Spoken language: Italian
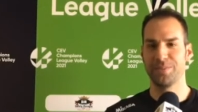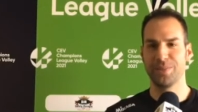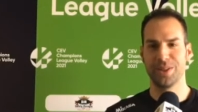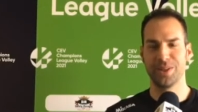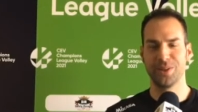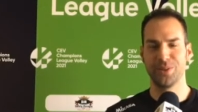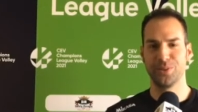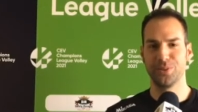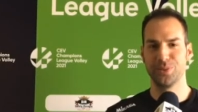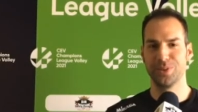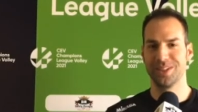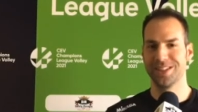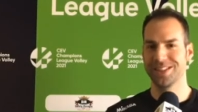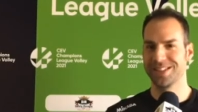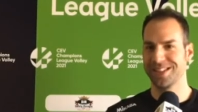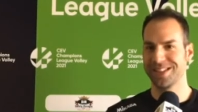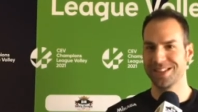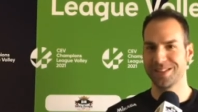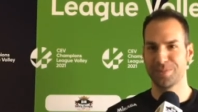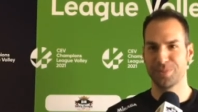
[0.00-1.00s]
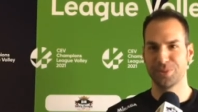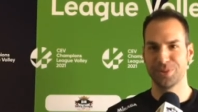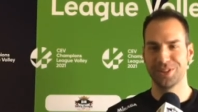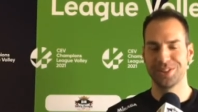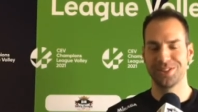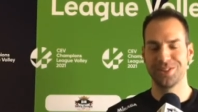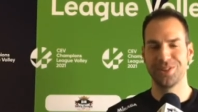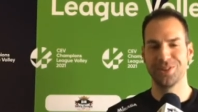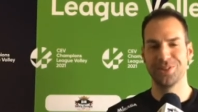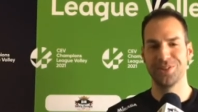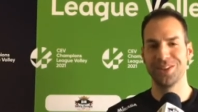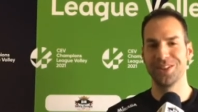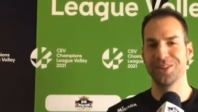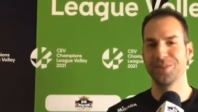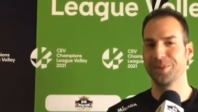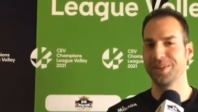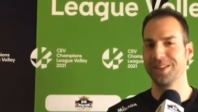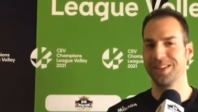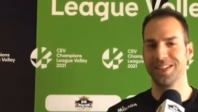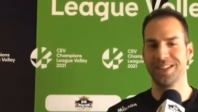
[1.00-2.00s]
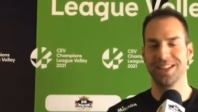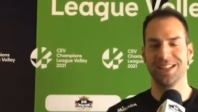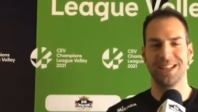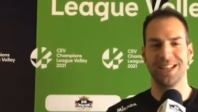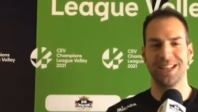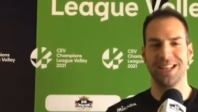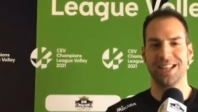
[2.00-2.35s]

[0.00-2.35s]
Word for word: piedi nudi e senza protezioni, quindi